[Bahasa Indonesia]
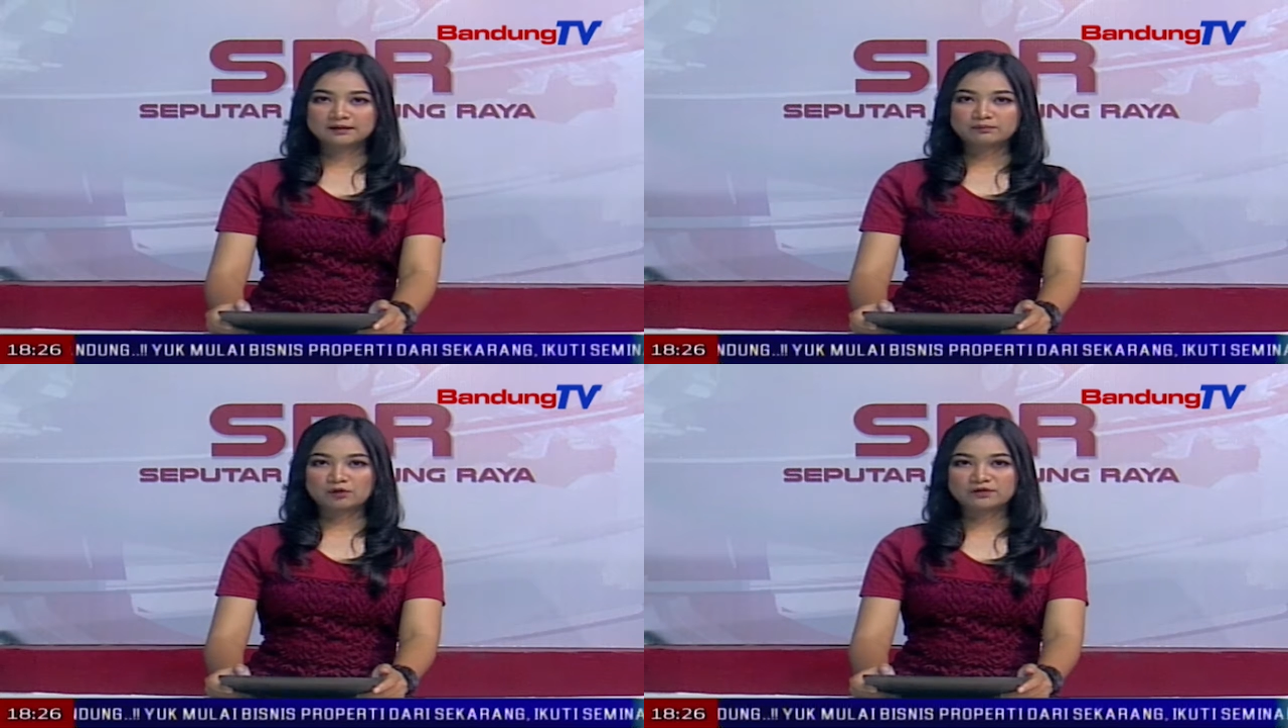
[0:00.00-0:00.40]

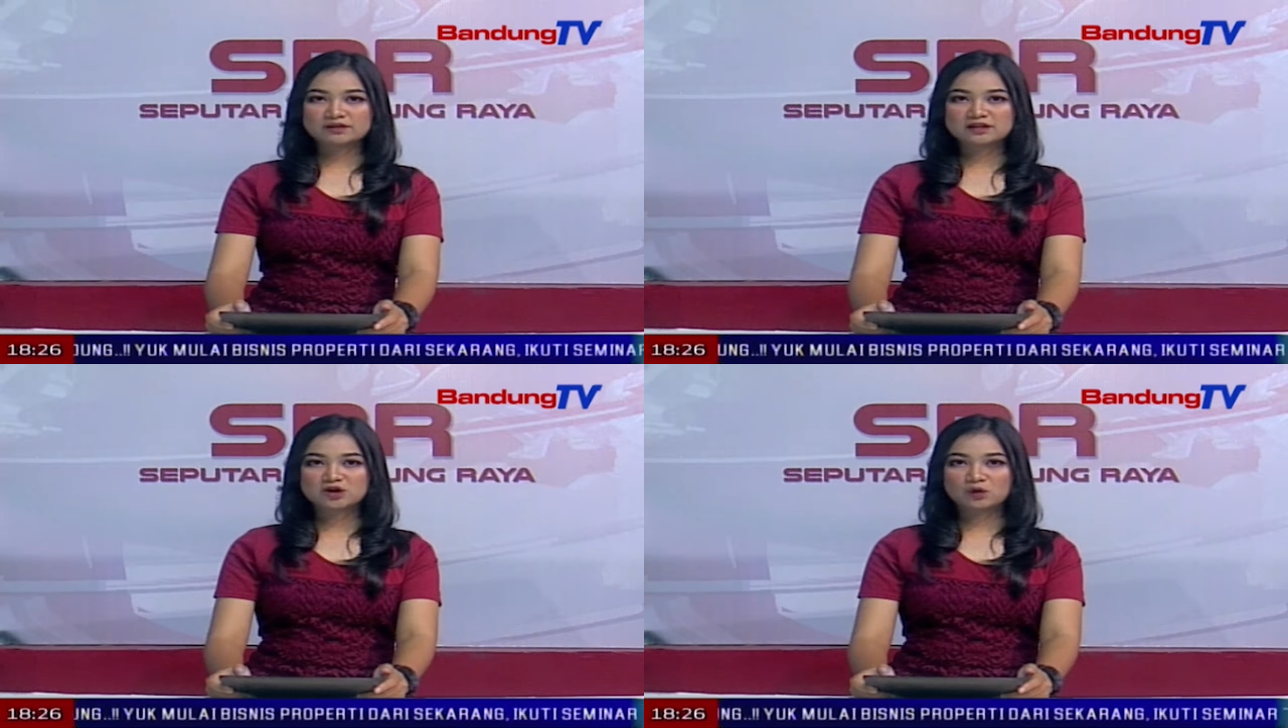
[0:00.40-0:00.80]

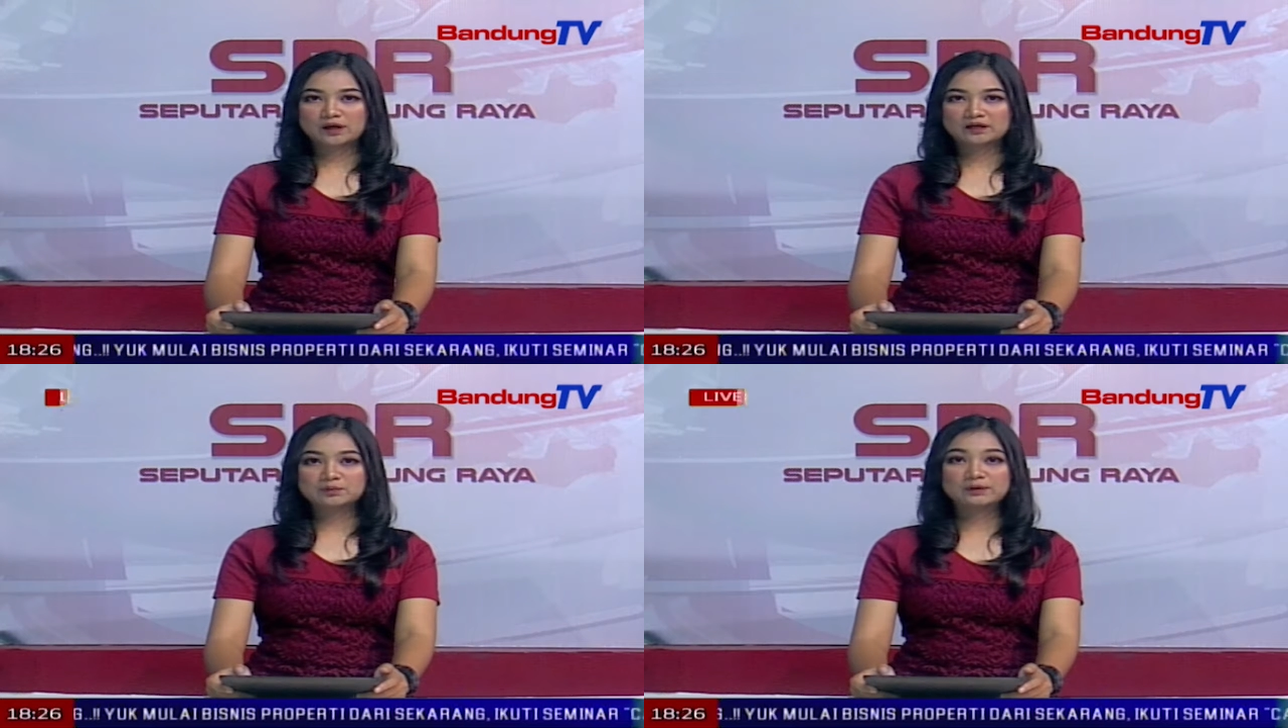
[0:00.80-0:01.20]
Provinsi Jawa
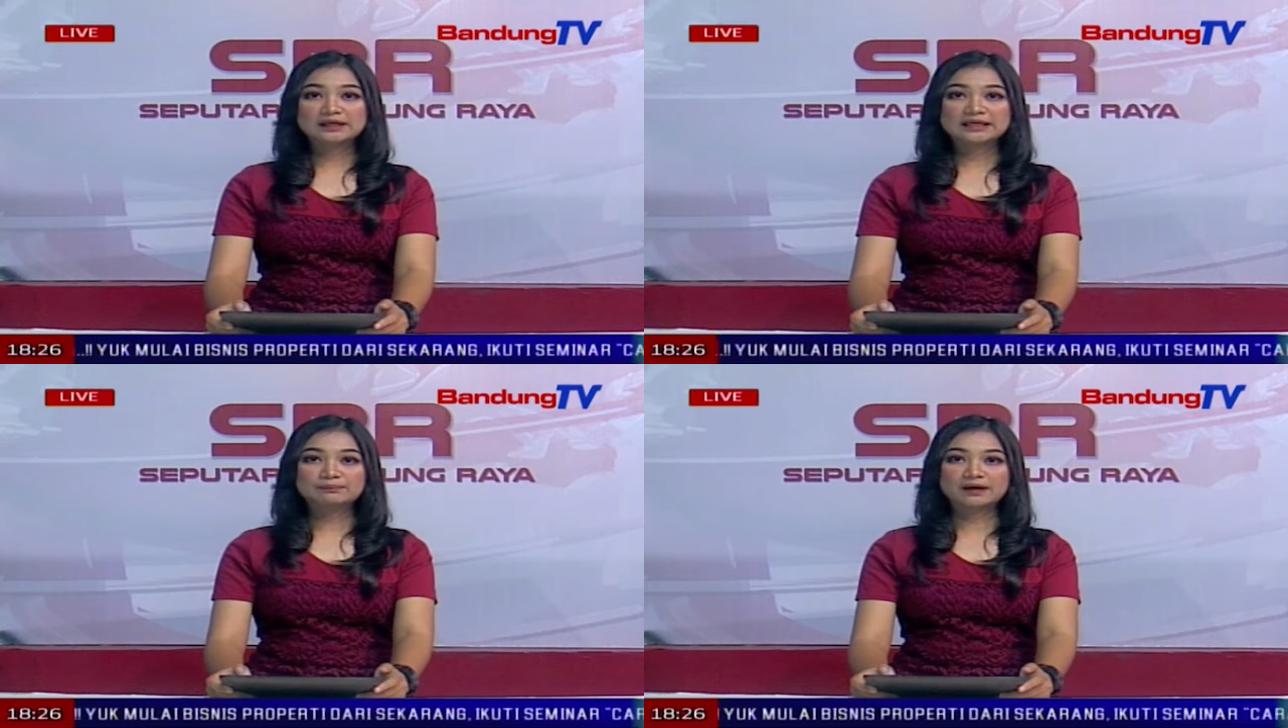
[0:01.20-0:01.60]
Barat
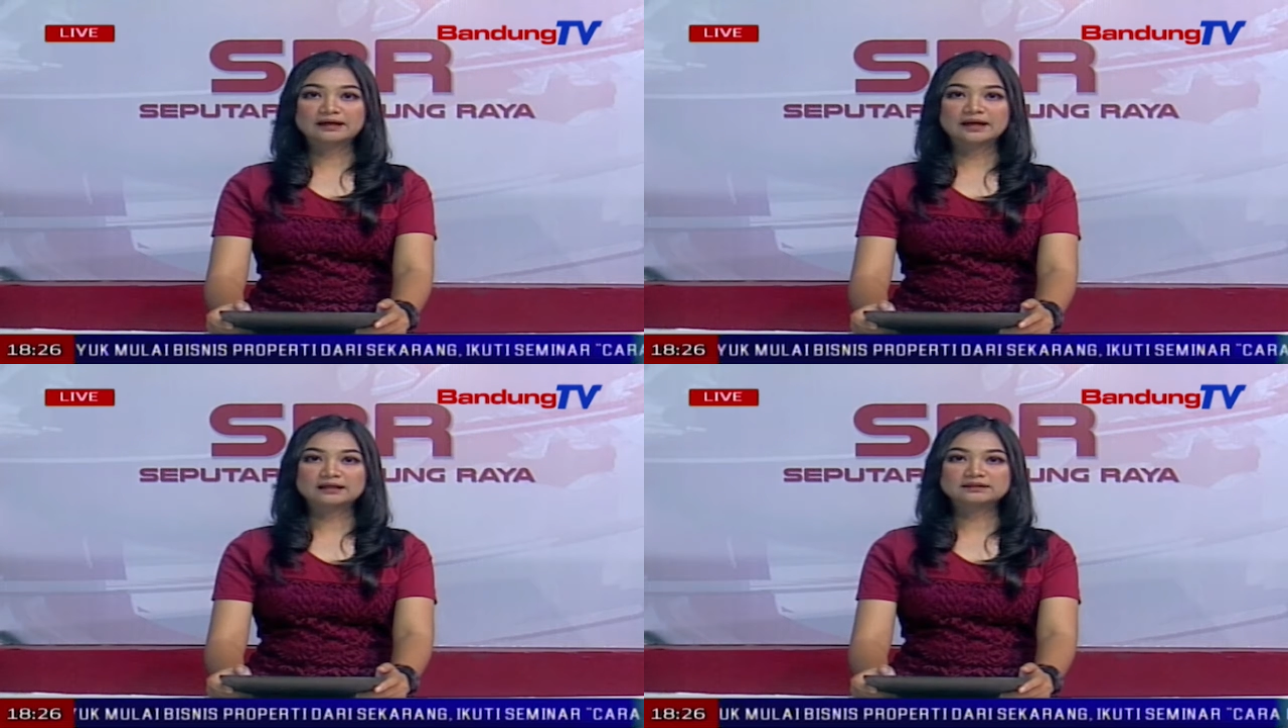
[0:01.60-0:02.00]
memiliki
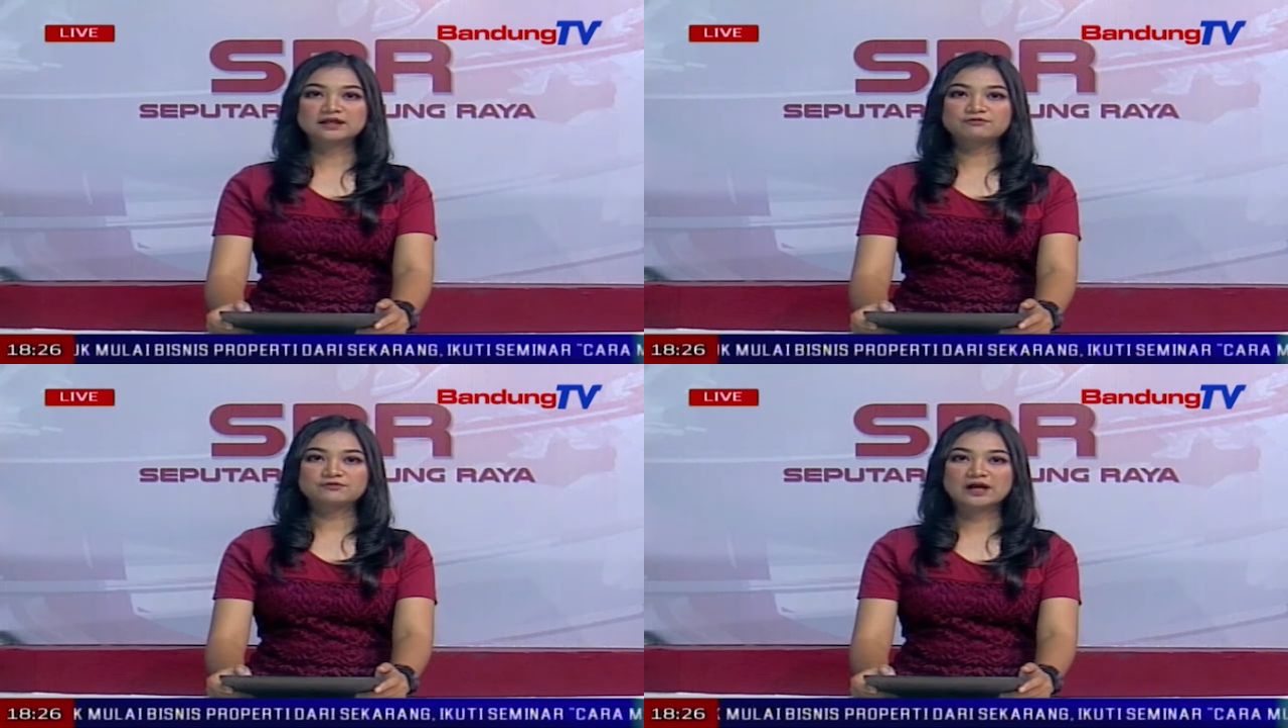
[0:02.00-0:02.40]
peran
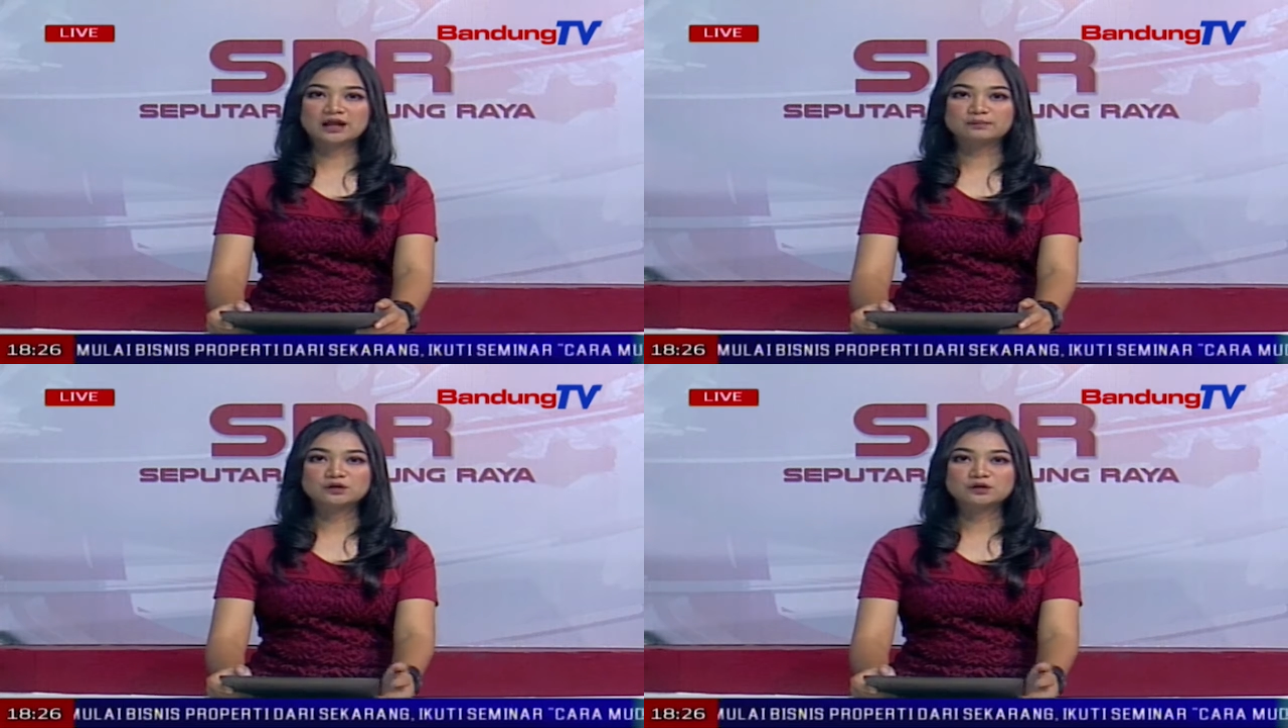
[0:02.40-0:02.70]
aktif dalam